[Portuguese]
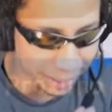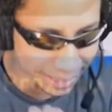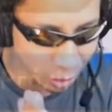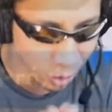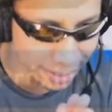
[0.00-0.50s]

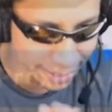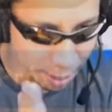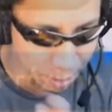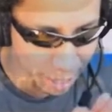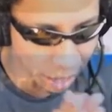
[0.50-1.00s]
tá quase
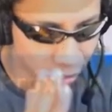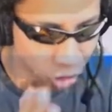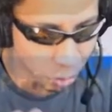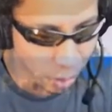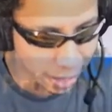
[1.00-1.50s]
acabando,
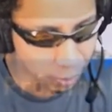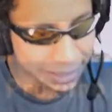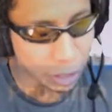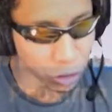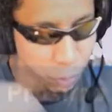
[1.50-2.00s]
então bora
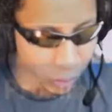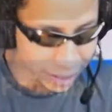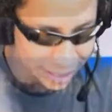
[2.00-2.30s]
mandar uns bugs